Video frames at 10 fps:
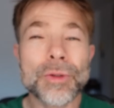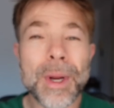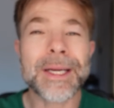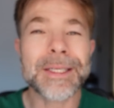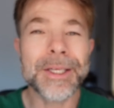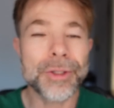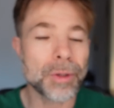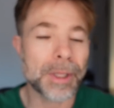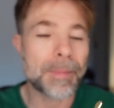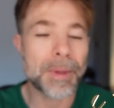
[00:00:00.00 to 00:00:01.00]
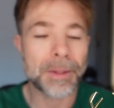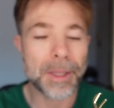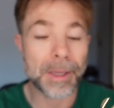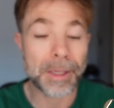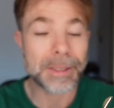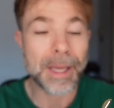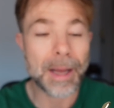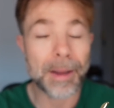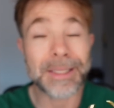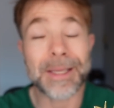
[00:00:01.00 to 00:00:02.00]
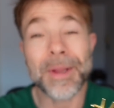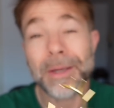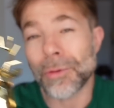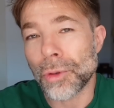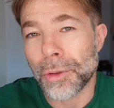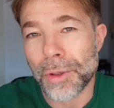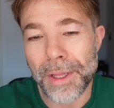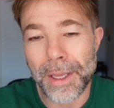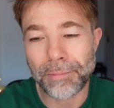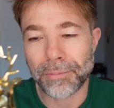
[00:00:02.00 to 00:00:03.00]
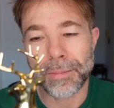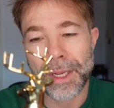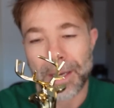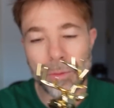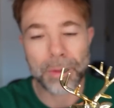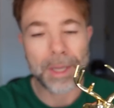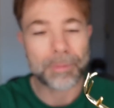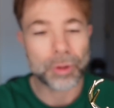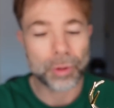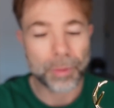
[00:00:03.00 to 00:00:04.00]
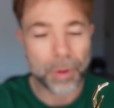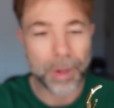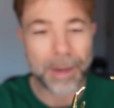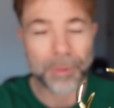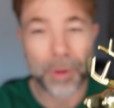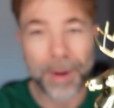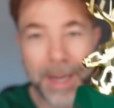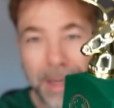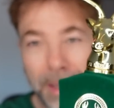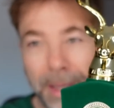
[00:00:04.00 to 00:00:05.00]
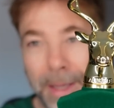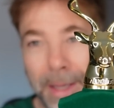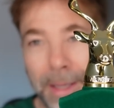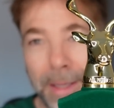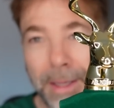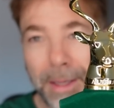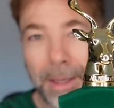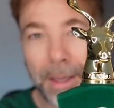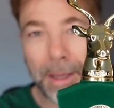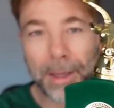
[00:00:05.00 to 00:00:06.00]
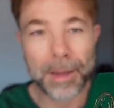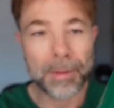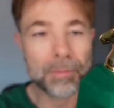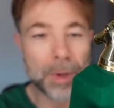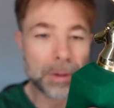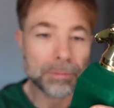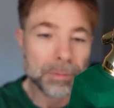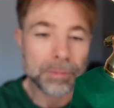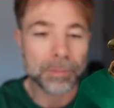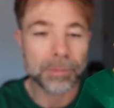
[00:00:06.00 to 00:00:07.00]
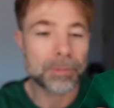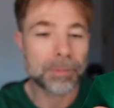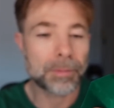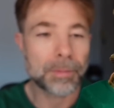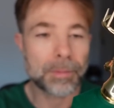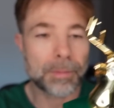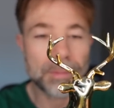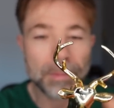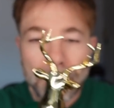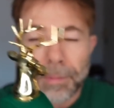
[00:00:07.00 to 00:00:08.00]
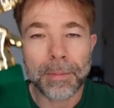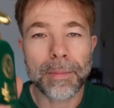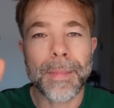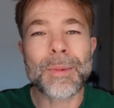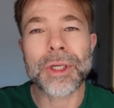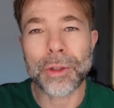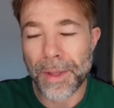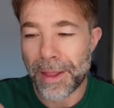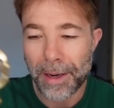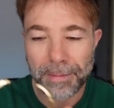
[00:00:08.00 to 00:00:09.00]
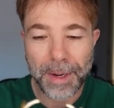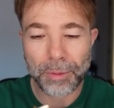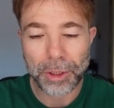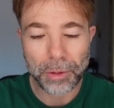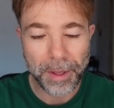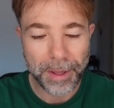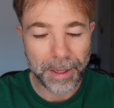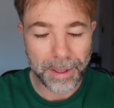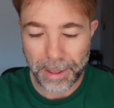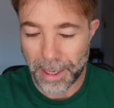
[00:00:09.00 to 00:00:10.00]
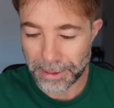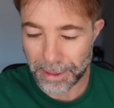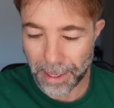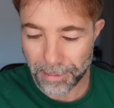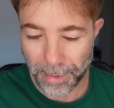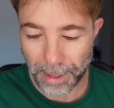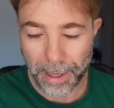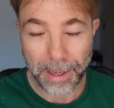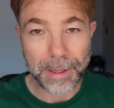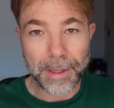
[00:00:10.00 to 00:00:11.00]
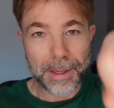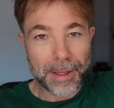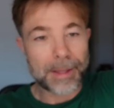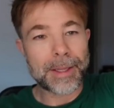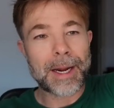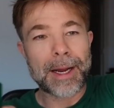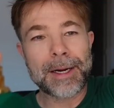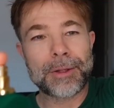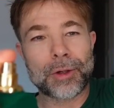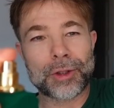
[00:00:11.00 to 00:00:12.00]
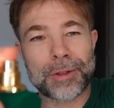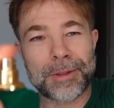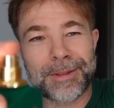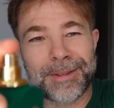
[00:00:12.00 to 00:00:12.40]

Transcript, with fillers: es una casa nicho, que también dicen que está, está bien. No tengo ni idea. Ya algún día pues supongo que las probaré. Y eh, bueno, mm, vamos a atomizar. Vamos a atomizar y ya está. Venga. Dale, Carlitos.